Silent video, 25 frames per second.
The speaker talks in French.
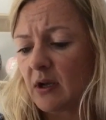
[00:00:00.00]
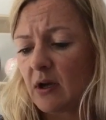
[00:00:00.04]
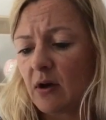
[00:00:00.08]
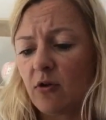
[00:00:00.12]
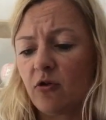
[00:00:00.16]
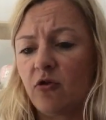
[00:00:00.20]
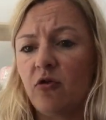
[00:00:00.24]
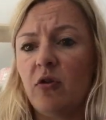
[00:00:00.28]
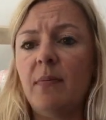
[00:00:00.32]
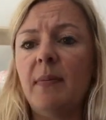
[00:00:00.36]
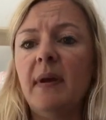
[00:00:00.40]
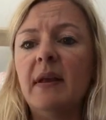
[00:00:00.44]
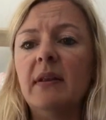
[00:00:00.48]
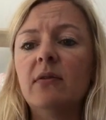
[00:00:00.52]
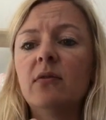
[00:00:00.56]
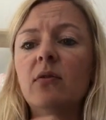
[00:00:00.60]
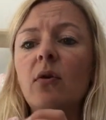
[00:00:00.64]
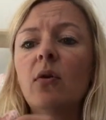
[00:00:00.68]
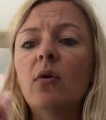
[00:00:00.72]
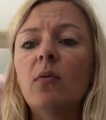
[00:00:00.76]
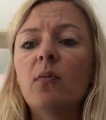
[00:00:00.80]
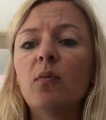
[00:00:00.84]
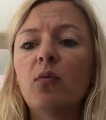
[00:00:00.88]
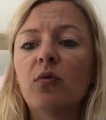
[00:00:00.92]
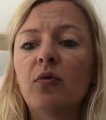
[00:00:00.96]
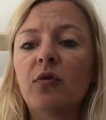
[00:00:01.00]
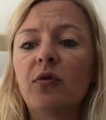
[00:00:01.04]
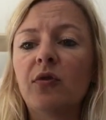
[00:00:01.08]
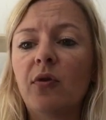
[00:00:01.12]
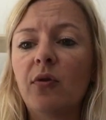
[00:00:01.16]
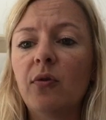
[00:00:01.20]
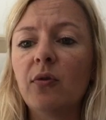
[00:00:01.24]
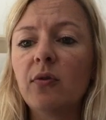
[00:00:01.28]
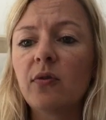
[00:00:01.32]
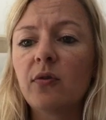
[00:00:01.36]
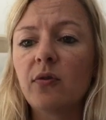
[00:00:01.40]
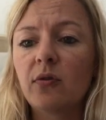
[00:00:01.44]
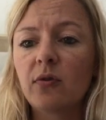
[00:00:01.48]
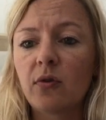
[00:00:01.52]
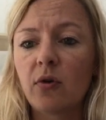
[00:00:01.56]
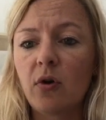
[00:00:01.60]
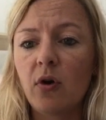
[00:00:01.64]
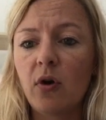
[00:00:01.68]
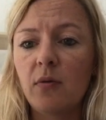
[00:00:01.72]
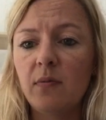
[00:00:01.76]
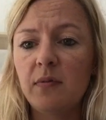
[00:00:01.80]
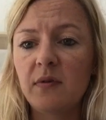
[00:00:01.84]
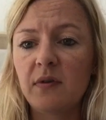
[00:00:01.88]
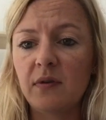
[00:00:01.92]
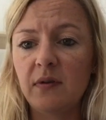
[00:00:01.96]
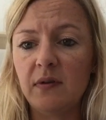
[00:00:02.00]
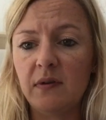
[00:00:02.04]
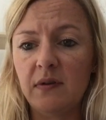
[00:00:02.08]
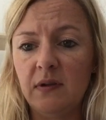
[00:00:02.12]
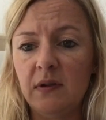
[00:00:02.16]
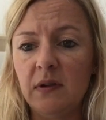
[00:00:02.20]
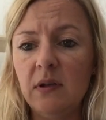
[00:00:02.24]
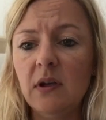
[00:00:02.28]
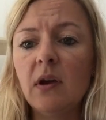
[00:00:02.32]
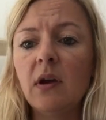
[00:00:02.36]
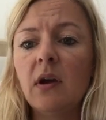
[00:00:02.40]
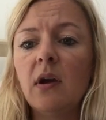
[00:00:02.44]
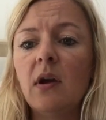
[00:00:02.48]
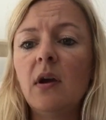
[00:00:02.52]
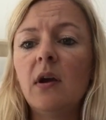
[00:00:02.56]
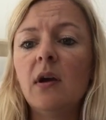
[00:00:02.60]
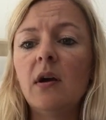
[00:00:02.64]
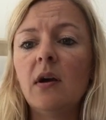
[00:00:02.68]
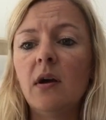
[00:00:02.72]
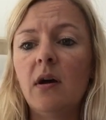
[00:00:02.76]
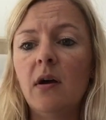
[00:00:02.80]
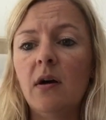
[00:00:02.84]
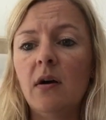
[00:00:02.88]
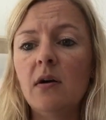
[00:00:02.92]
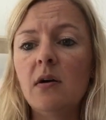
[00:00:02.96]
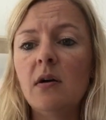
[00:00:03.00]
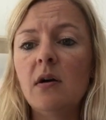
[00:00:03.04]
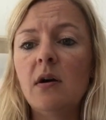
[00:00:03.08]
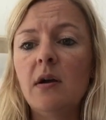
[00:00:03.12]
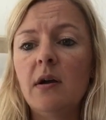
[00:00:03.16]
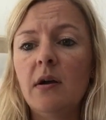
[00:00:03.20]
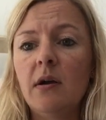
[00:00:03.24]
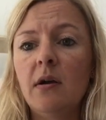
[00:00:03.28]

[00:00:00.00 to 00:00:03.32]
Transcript: Alors je vais le mettre dans le bon sens, comme ceci. Hein.